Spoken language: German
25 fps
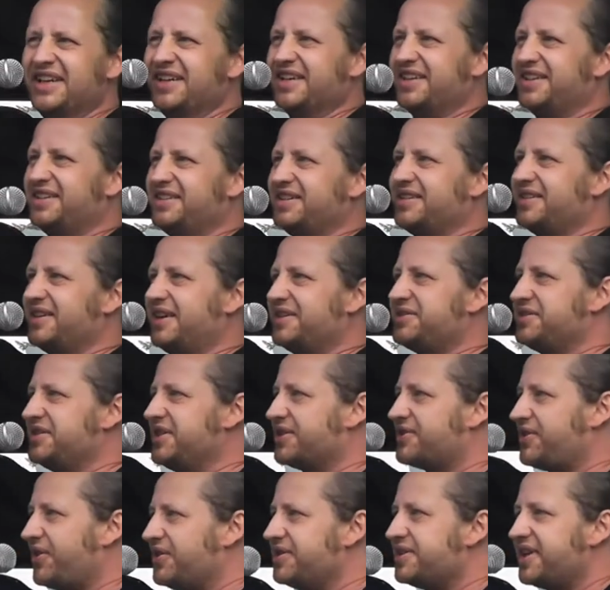Äh, also ihr
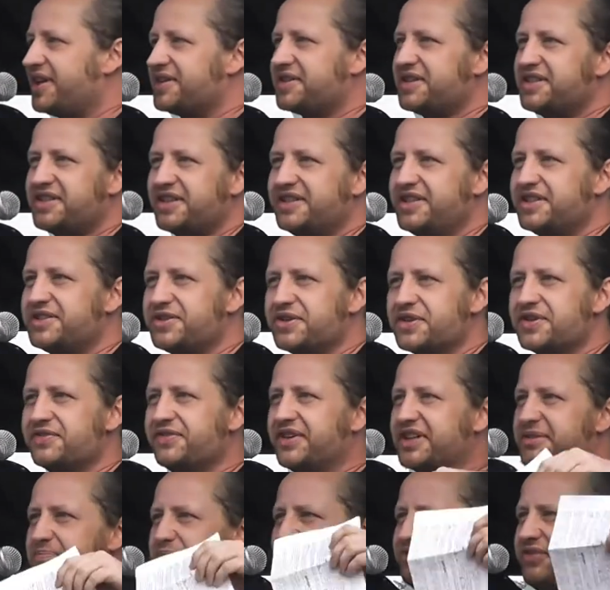könnt da sicherlich
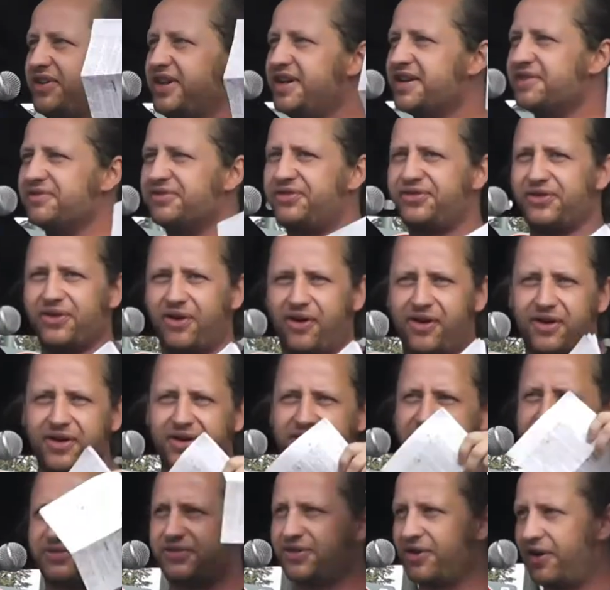irgendwas bewegen für
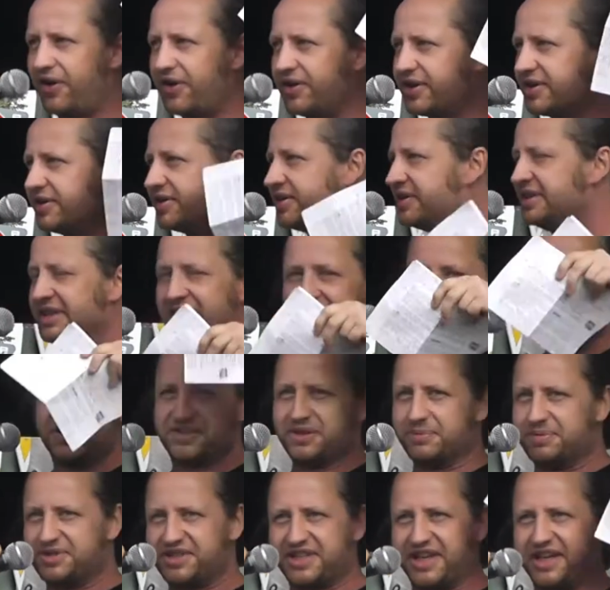euch, für eure
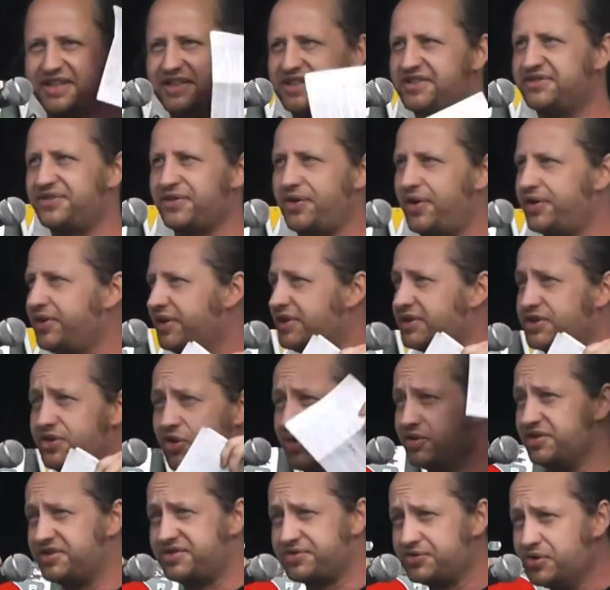Substanz, für euren
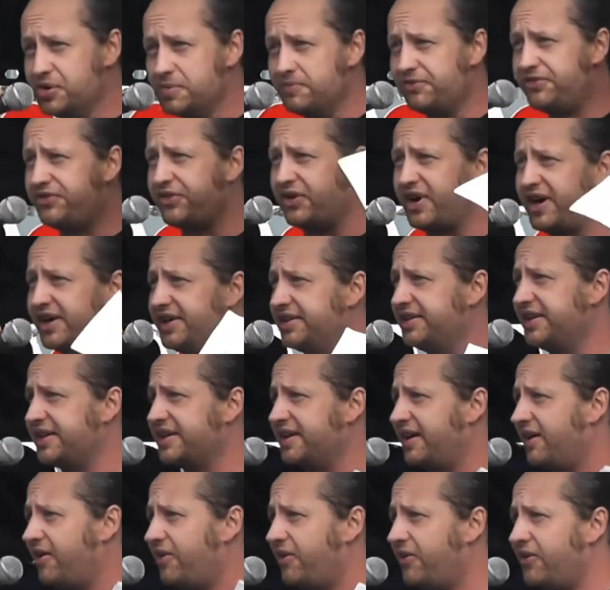Konsum vor allen
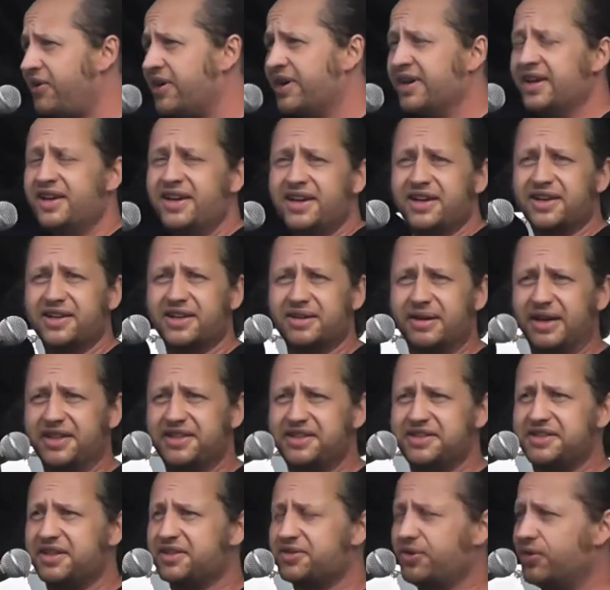Dingen auch. Äh, an
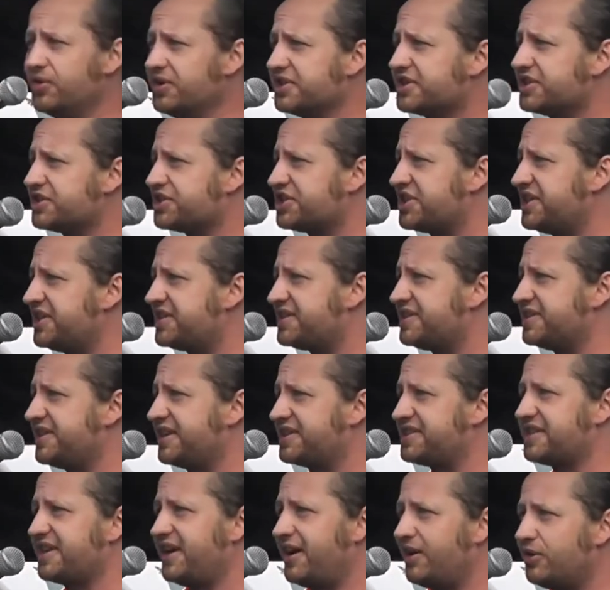dieser Grundgeschichte,
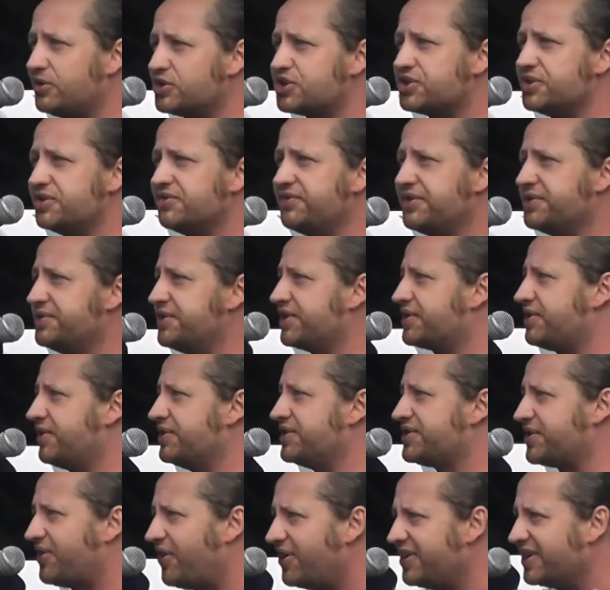dass Rausch irgendwie unter
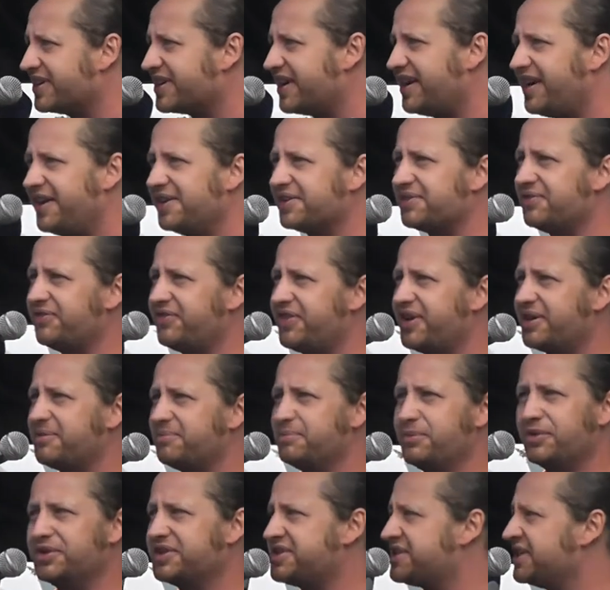Kontrolle gehalten
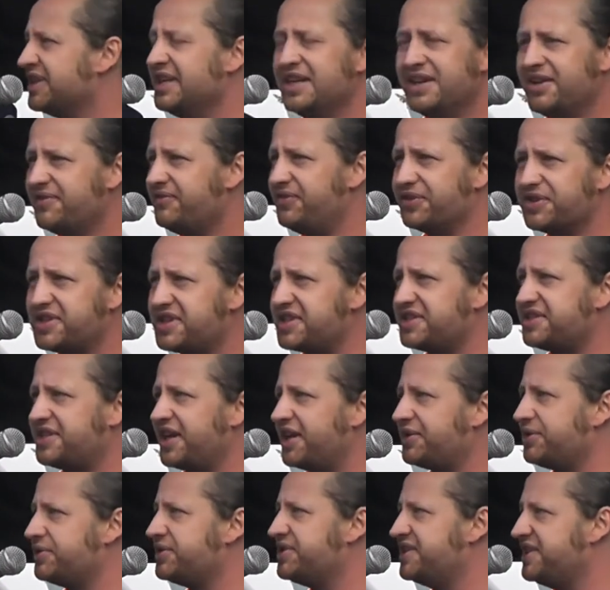werden muss, wird sich
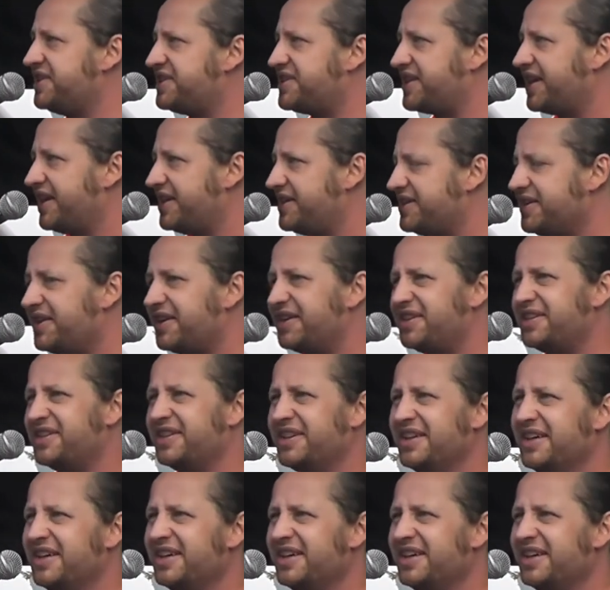dadurch nichts ändern.